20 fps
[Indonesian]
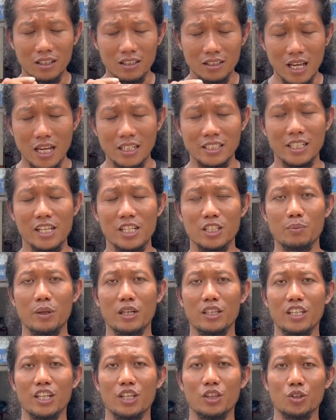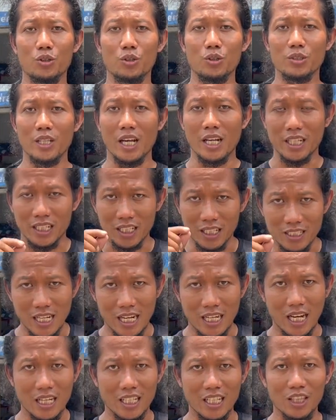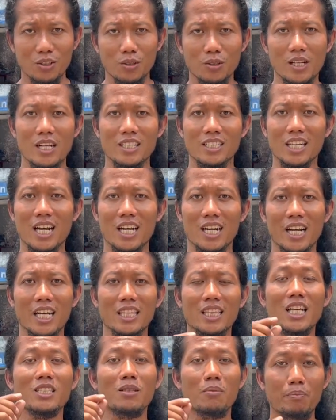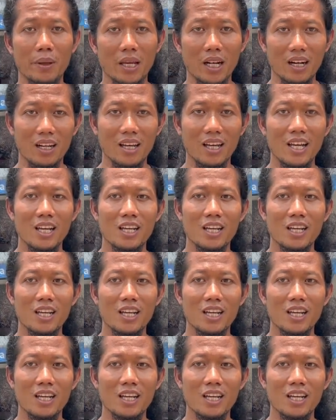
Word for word: hasilnya seperti itu yang dikerjakan itu dan sekarang kita sepil